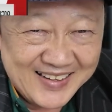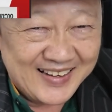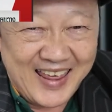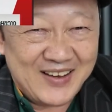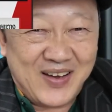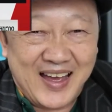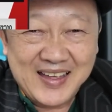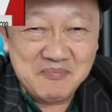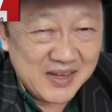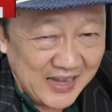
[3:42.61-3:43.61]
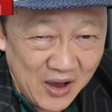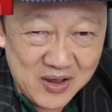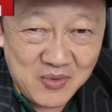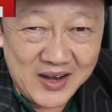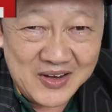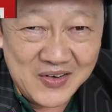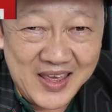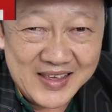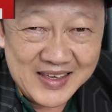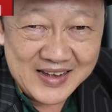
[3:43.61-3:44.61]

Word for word: แสดงว่าแม่งเข้ากันหมดแล้วเดี๋ยวนี้